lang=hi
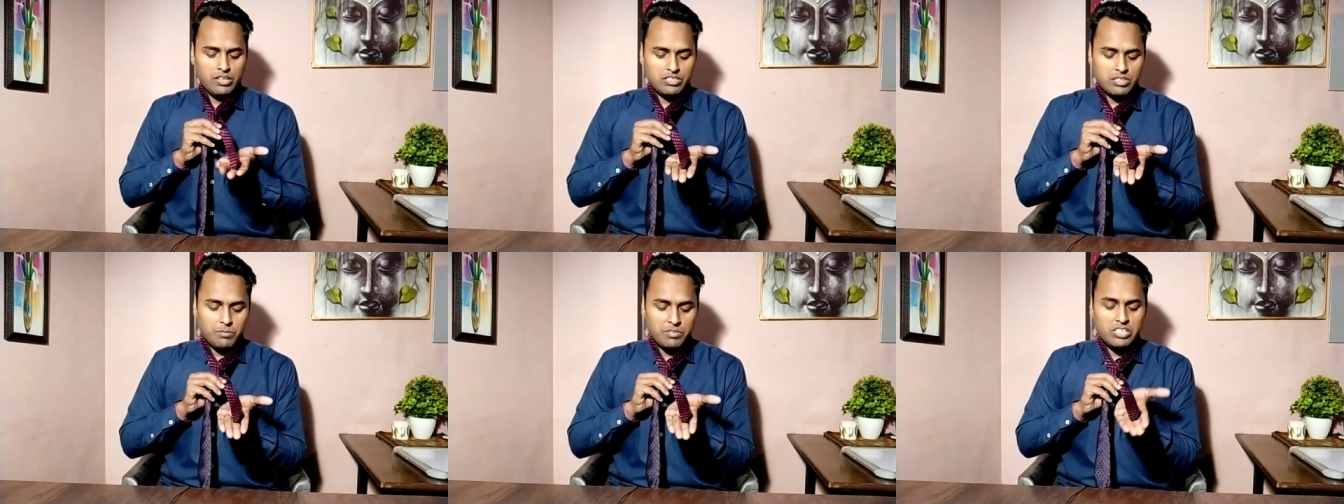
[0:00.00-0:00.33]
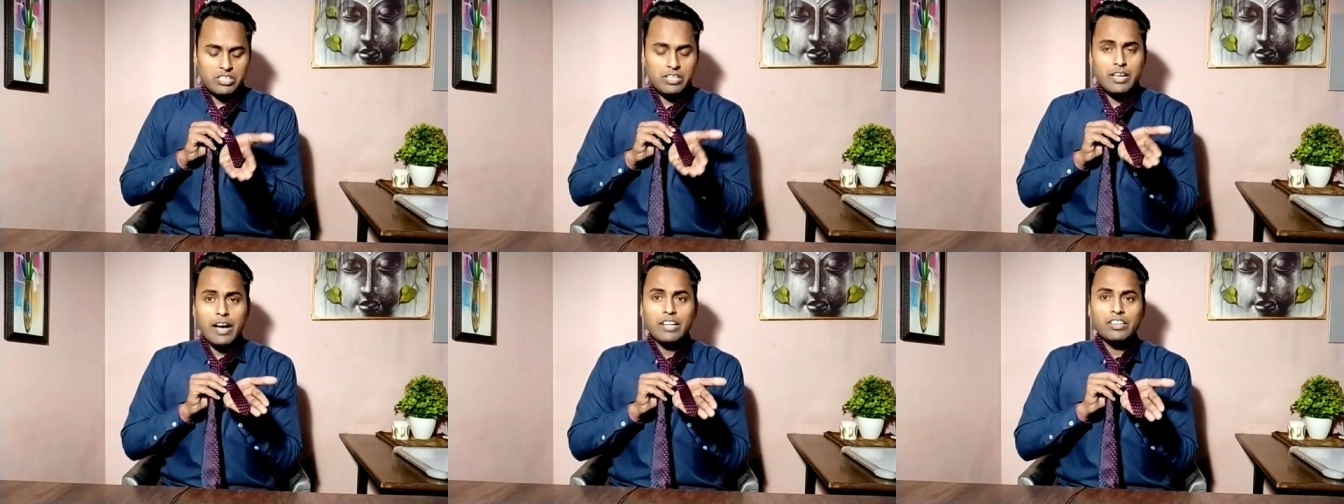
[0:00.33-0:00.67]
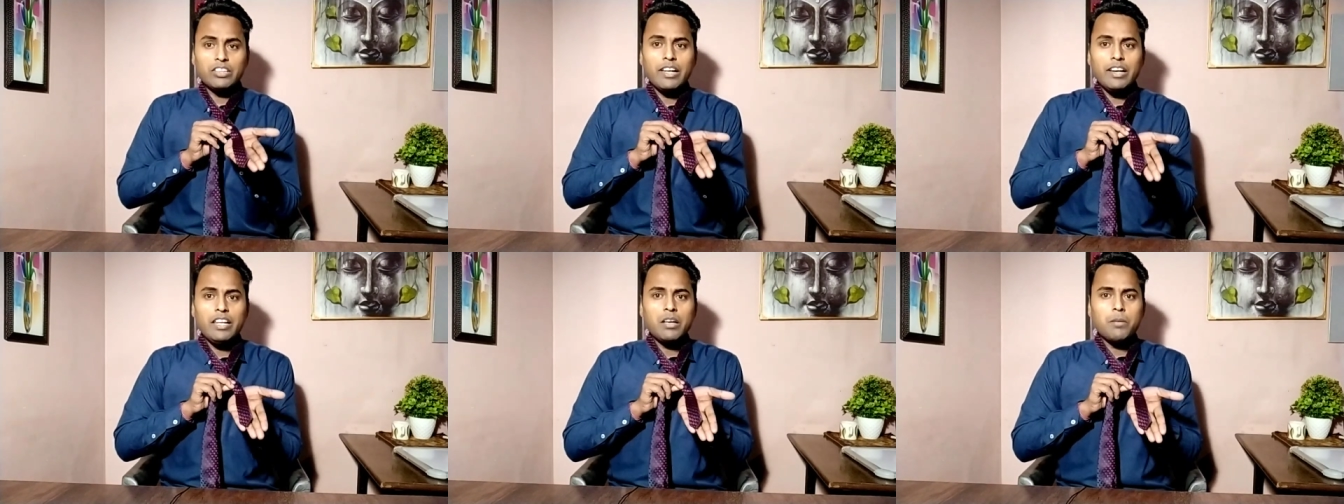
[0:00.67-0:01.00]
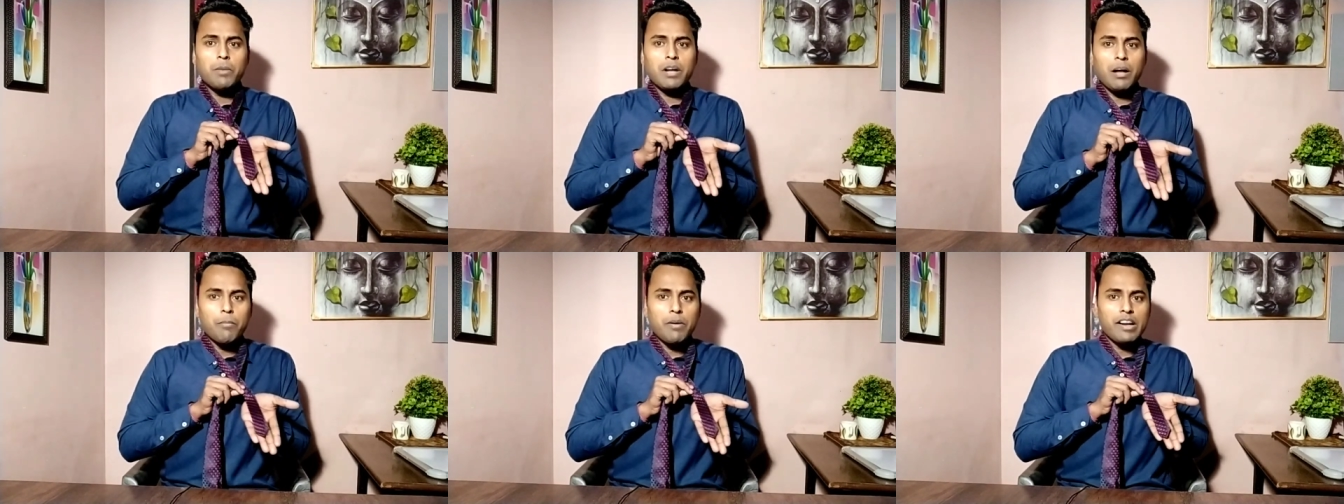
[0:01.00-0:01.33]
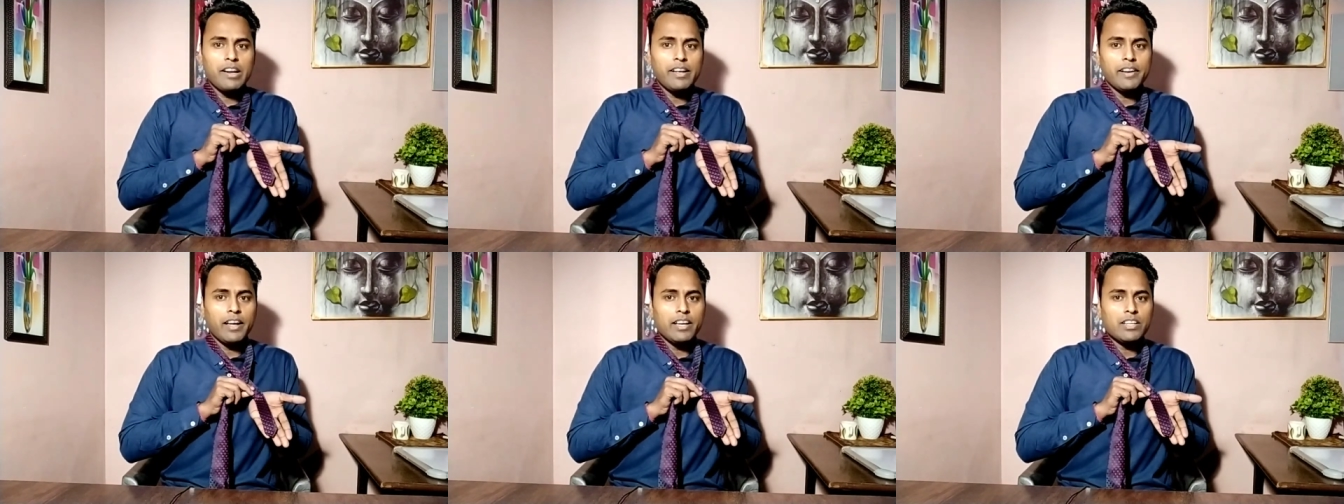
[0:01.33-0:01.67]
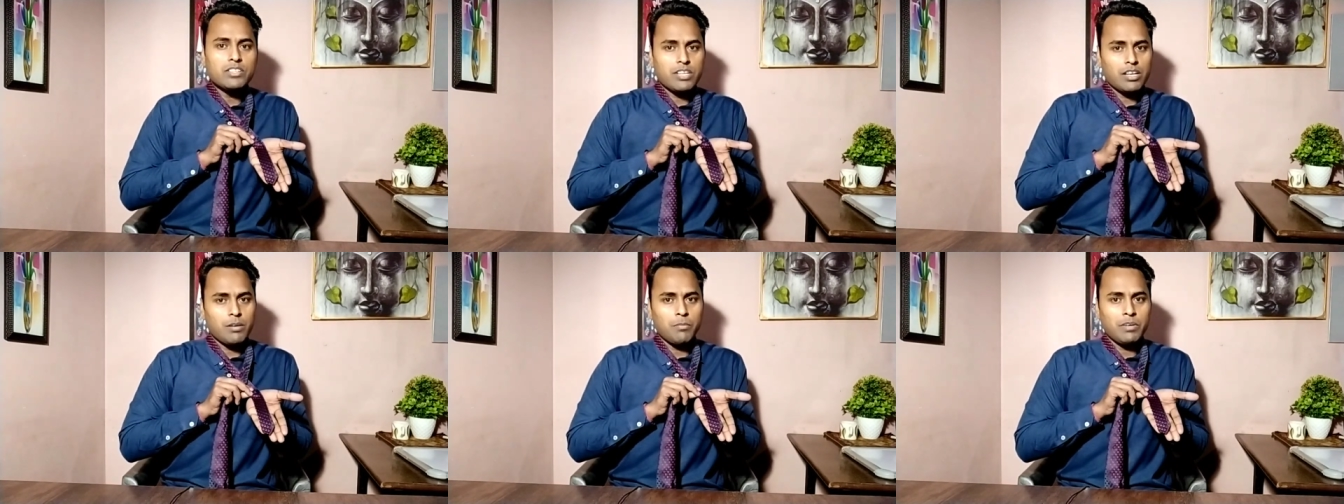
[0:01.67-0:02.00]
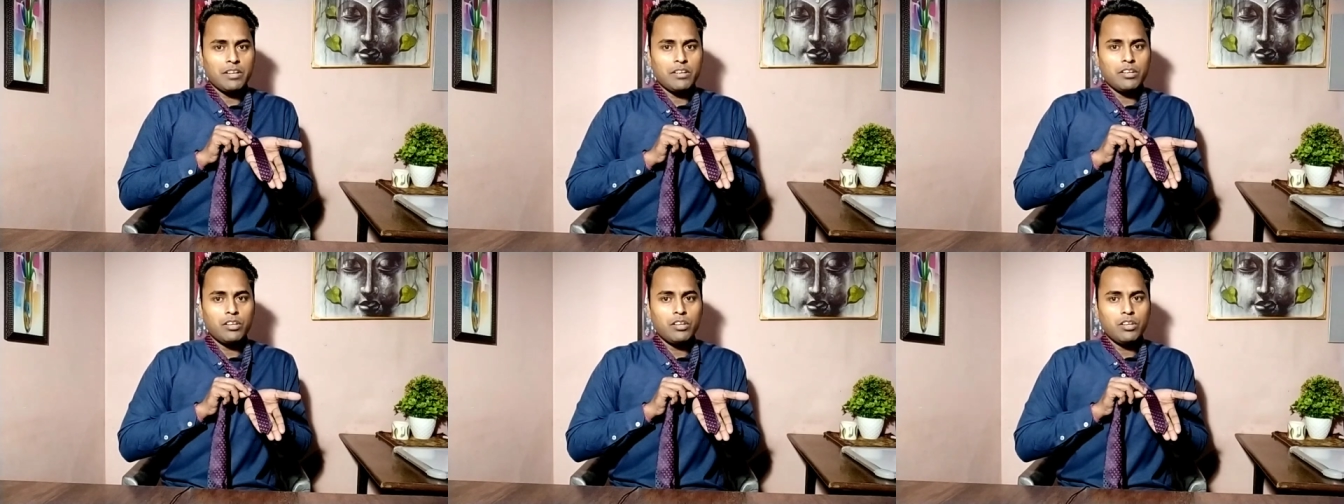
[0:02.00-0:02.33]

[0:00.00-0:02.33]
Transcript: समझ लीजिए हथेली के बराबर लेना है इसे हमें